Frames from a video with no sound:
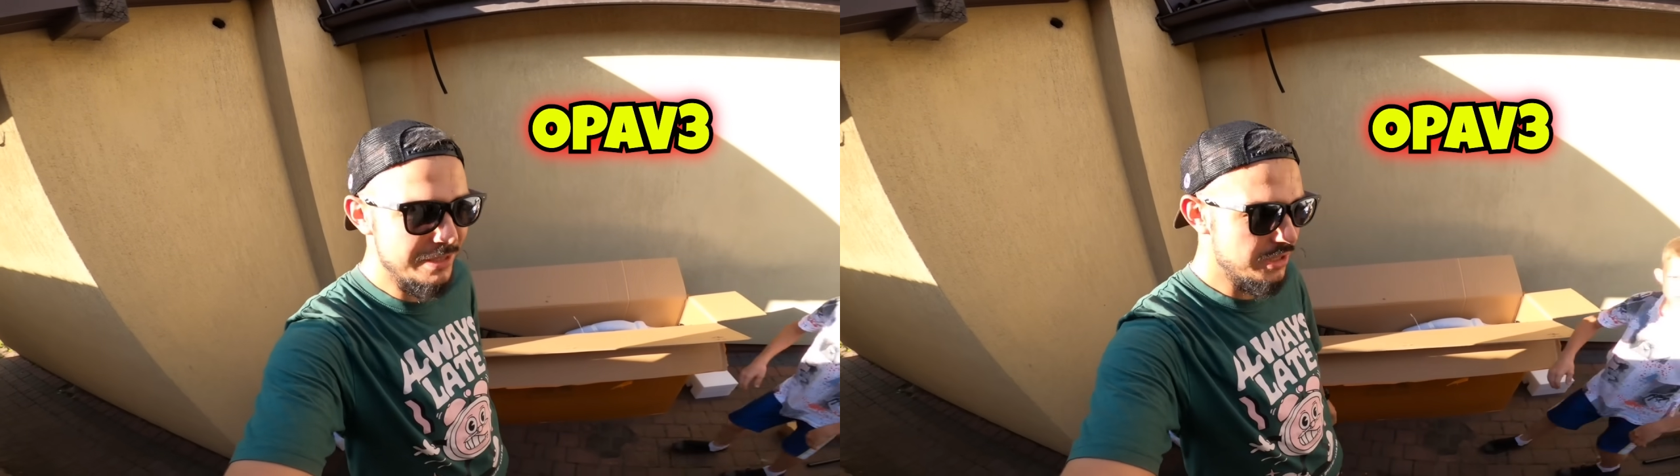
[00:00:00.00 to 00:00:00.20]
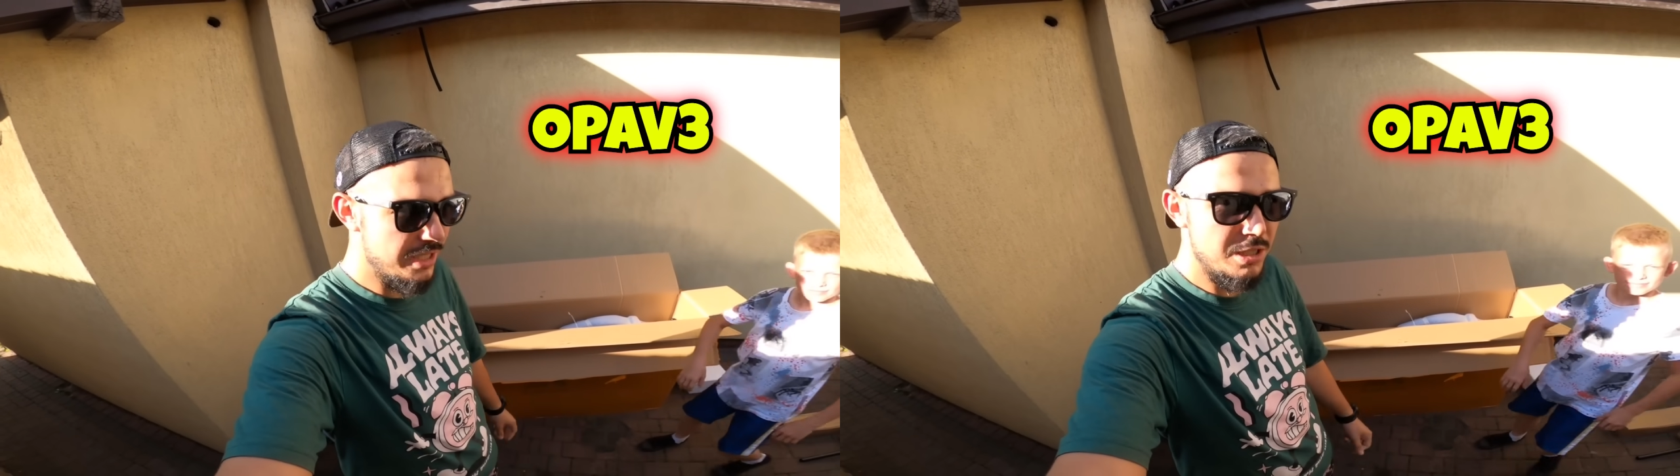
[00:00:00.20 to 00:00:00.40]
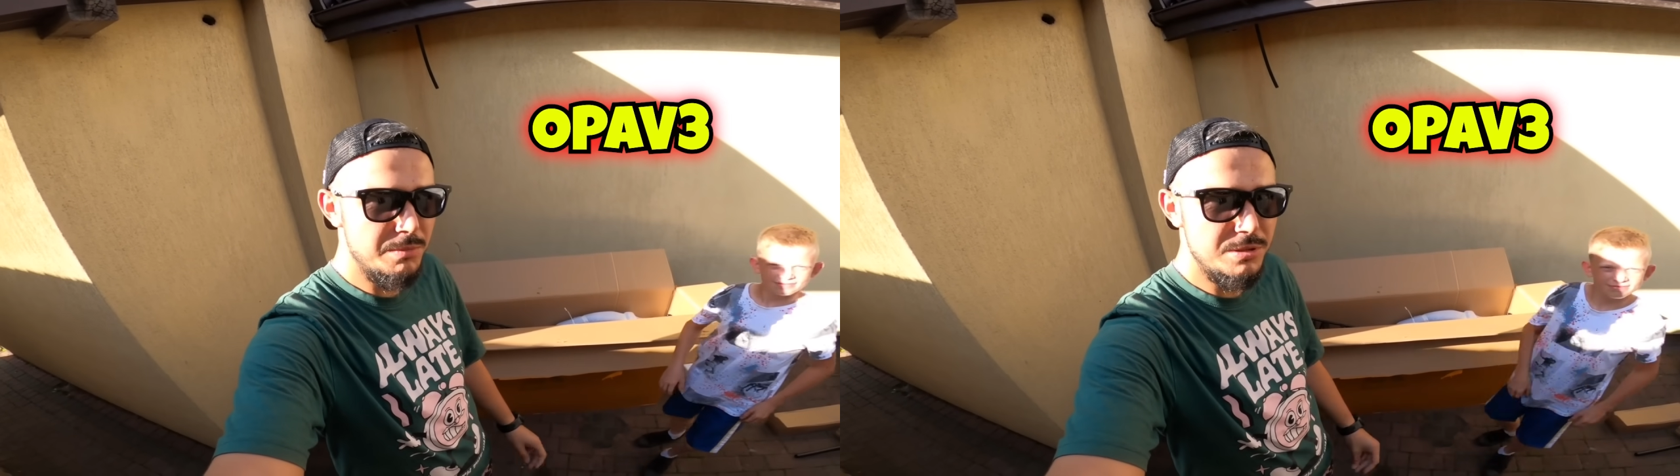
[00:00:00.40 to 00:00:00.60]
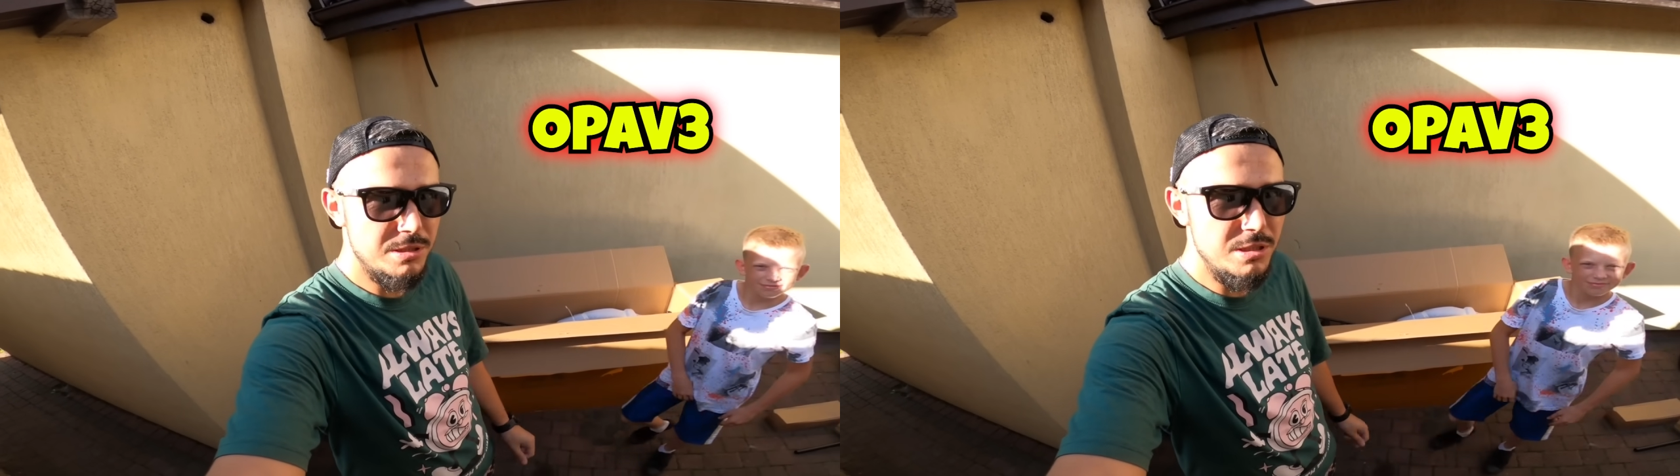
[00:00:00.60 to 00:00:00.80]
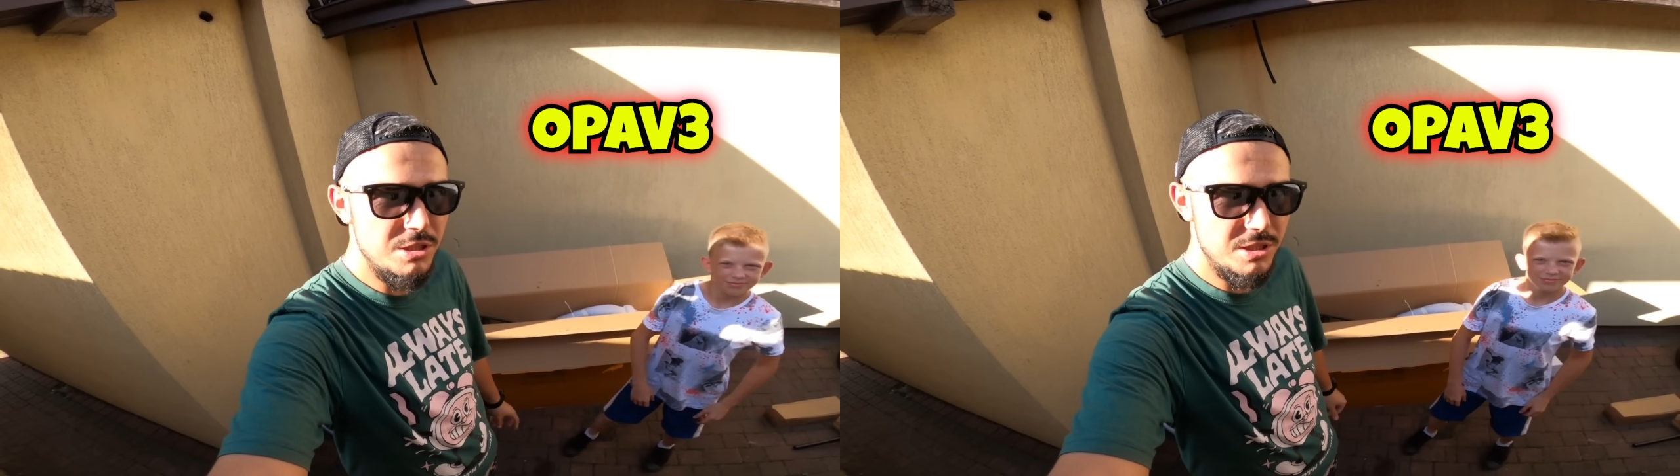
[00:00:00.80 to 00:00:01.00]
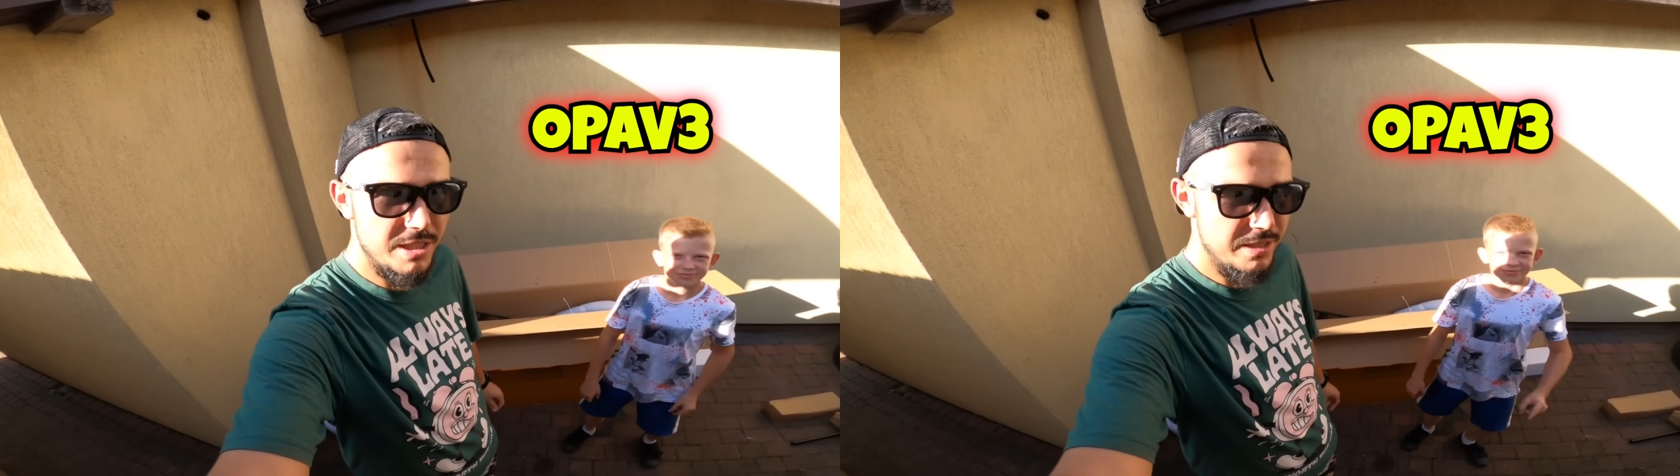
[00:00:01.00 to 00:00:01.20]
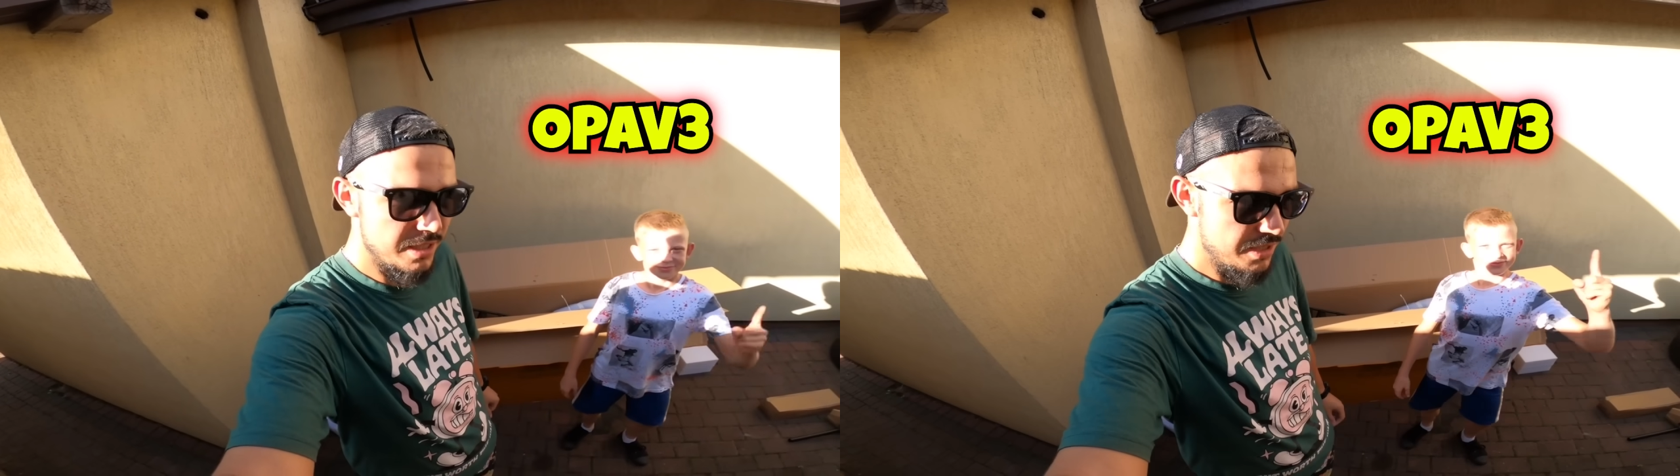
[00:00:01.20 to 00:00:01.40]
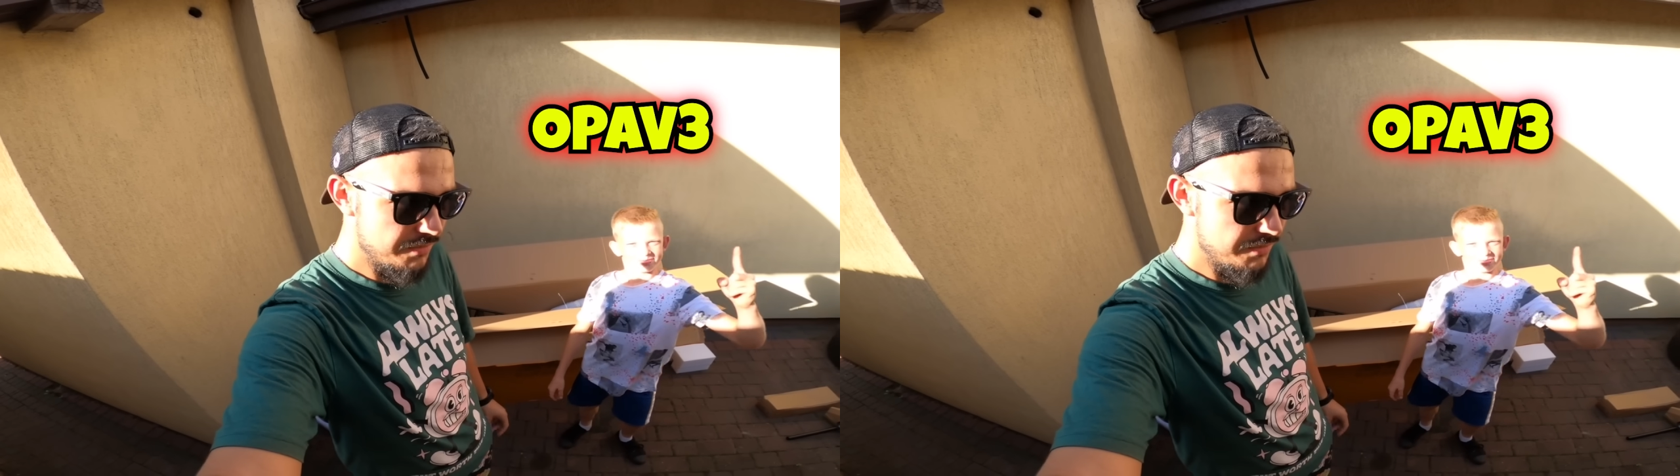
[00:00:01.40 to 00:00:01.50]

macie jakąś zniżkę,